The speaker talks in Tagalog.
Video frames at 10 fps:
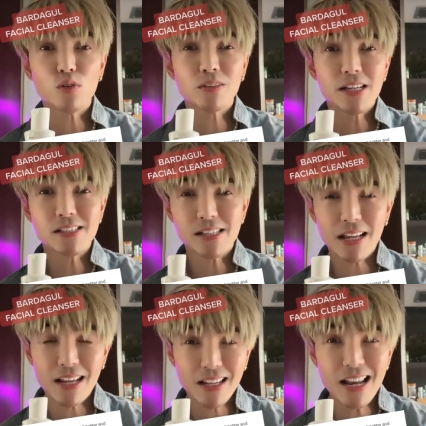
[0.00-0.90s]
contains
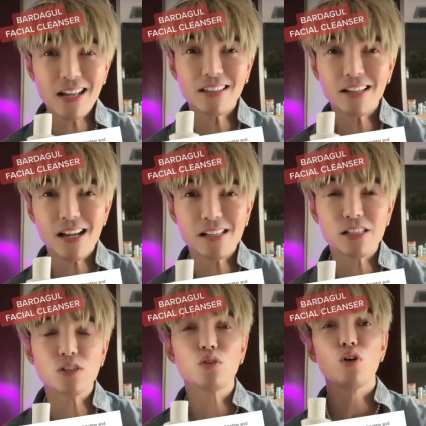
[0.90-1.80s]
uh, lactic
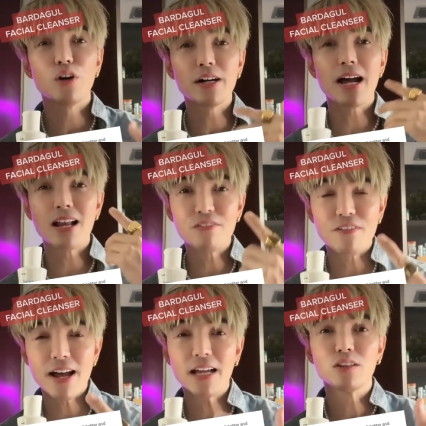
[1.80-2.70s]
acid or
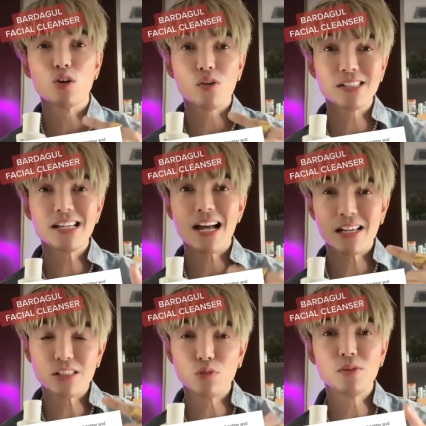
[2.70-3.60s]
alpha hydroxy
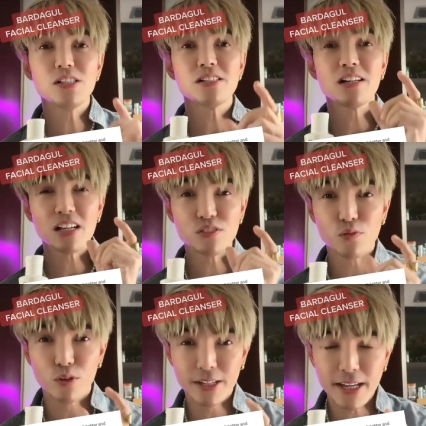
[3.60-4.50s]
acid which is an
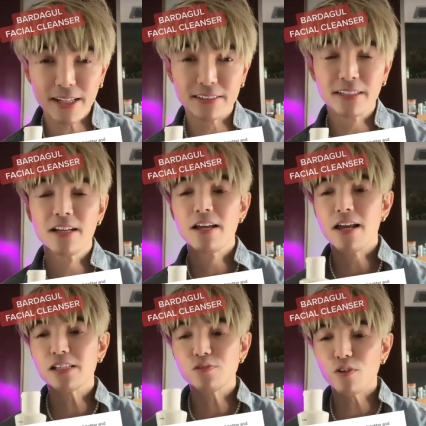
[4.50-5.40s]
exfoliant.
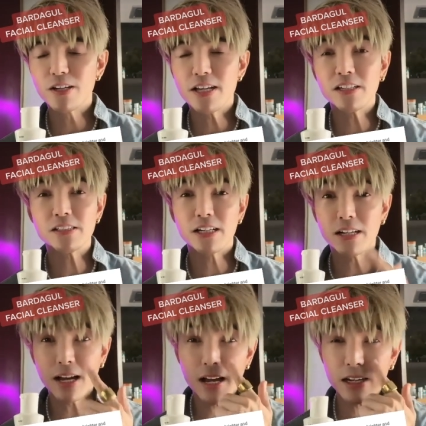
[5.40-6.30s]
Exfoliant siya,
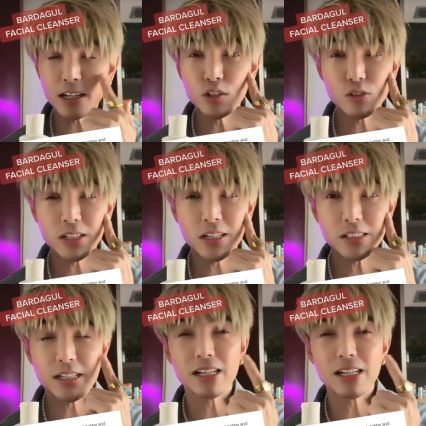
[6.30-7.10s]
nakaka-renew siya ng skin,